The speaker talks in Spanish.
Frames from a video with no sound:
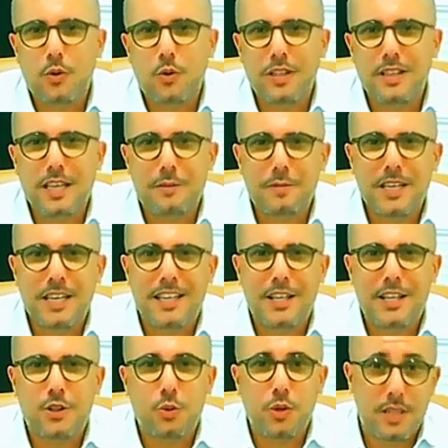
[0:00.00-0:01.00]
cuenta mía de
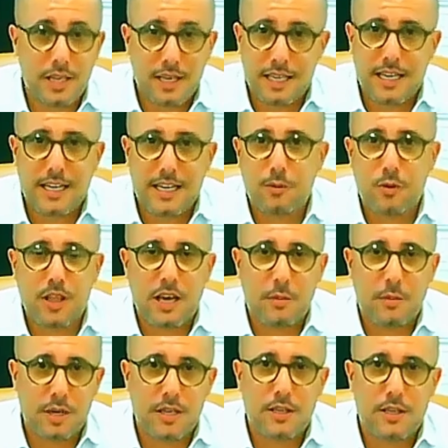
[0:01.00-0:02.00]
Twitter que acabo de
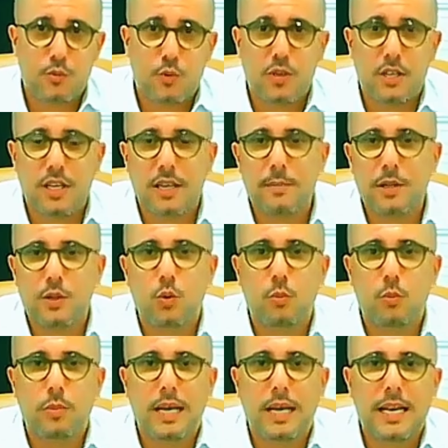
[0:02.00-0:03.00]
abrir después de que me
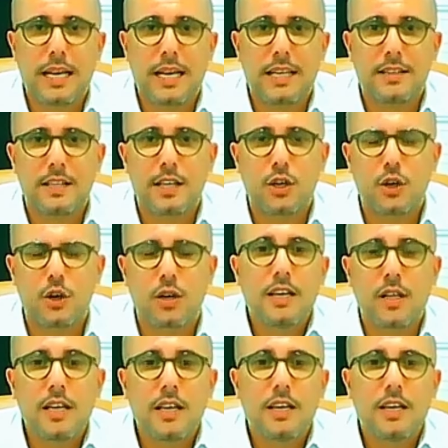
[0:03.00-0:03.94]
tumbaran la anterior,